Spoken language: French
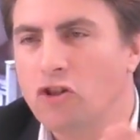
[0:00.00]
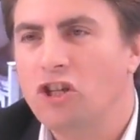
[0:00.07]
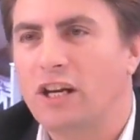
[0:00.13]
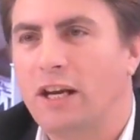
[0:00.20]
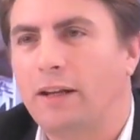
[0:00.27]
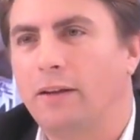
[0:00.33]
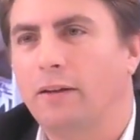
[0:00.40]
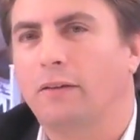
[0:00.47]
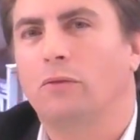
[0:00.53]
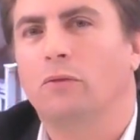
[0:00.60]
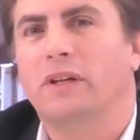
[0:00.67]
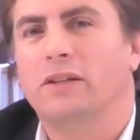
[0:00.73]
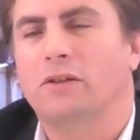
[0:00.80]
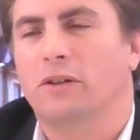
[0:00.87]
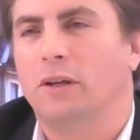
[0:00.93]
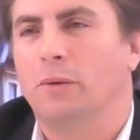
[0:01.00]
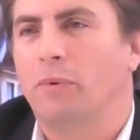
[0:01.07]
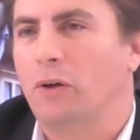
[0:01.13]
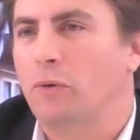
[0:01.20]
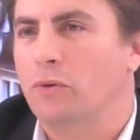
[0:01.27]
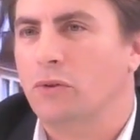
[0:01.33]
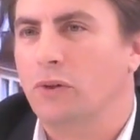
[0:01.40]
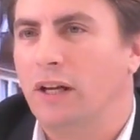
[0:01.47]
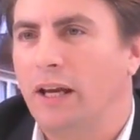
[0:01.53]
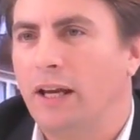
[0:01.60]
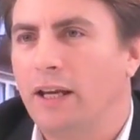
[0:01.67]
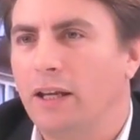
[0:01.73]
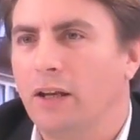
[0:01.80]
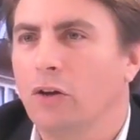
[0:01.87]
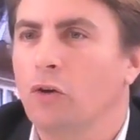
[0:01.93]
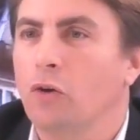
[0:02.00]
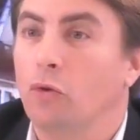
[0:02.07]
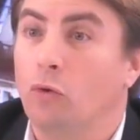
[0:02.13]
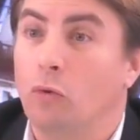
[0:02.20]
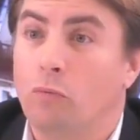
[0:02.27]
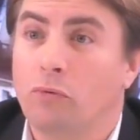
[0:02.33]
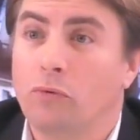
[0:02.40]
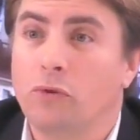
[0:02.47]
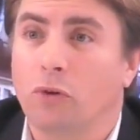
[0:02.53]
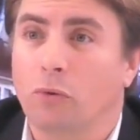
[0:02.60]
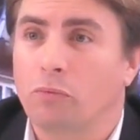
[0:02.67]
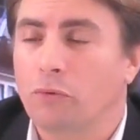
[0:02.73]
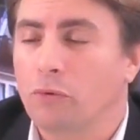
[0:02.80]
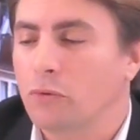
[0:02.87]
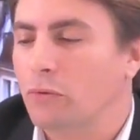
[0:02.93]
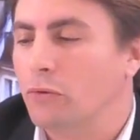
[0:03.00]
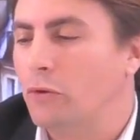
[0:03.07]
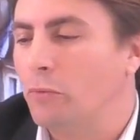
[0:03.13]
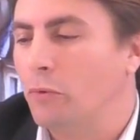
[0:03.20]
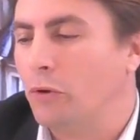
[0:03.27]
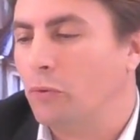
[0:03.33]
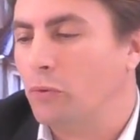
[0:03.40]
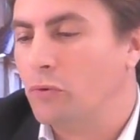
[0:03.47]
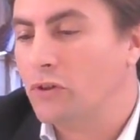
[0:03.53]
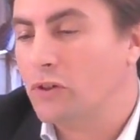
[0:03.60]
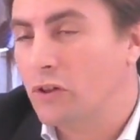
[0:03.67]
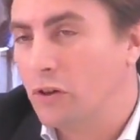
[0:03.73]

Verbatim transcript: gêne occasionnée par le soleil. De plus en plus, on demande au